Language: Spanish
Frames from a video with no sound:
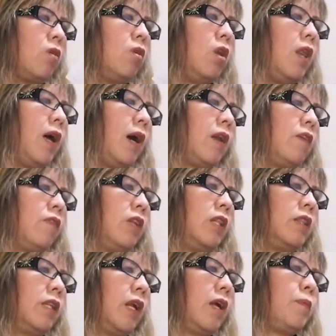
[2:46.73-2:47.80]
Colar,
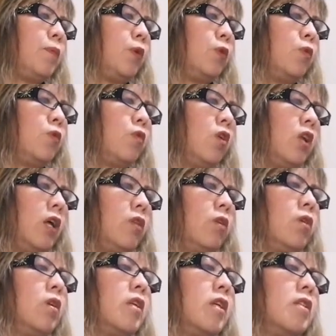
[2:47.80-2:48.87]
filtrar por un
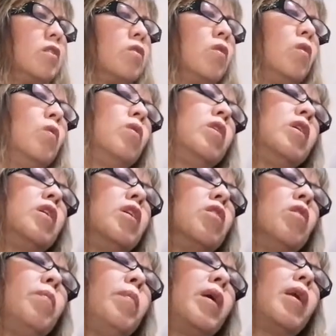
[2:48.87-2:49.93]
colador o lienzo un
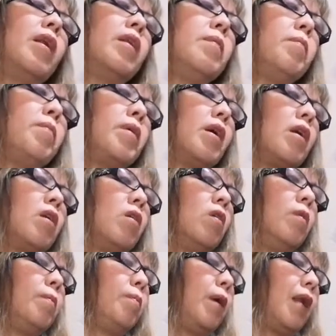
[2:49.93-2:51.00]
líquido para
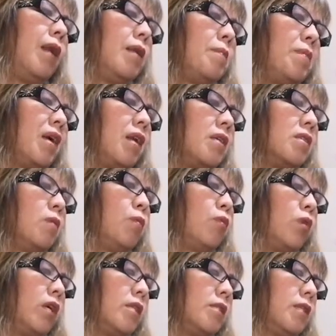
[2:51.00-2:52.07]
limpiarlo, para limpiar las
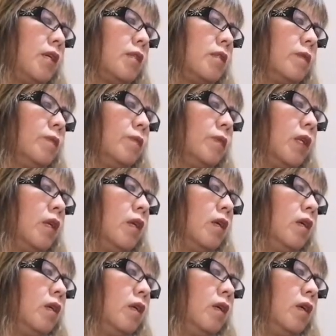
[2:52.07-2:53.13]
impurezas
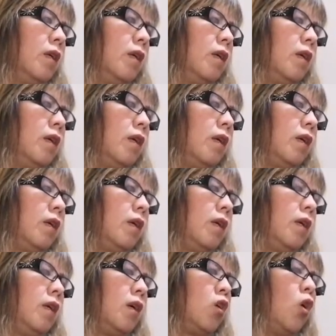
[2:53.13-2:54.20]

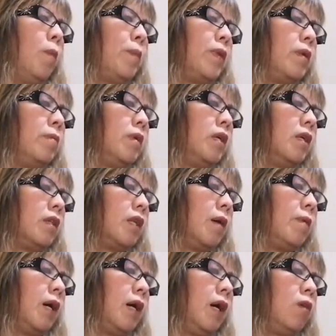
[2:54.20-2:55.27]
eh, comprimir,
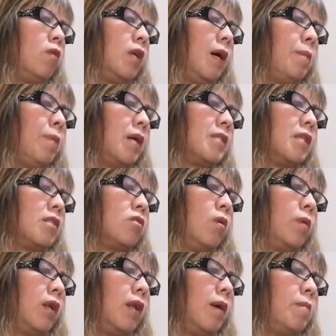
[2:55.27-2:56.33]
trabajar una pasta
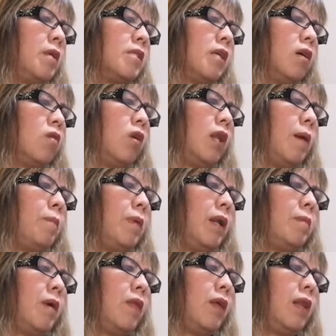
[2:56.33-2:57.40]
sobre la mesa con la
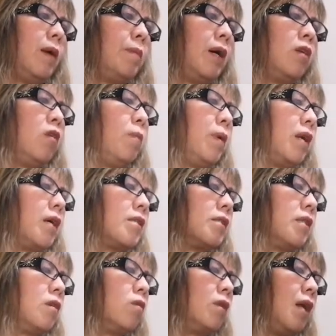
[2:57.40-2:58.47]
palma de la mano para
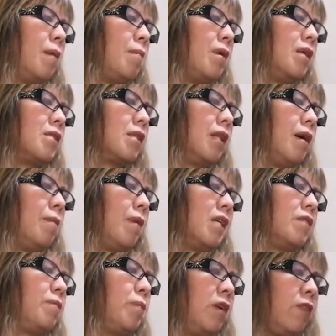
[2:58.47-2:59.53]
hacer una mezcla
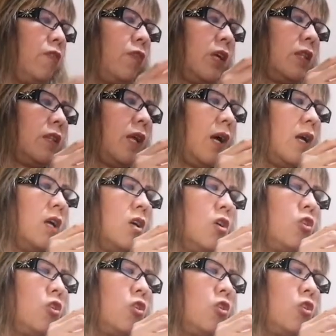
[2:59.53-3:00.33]
más perfecta.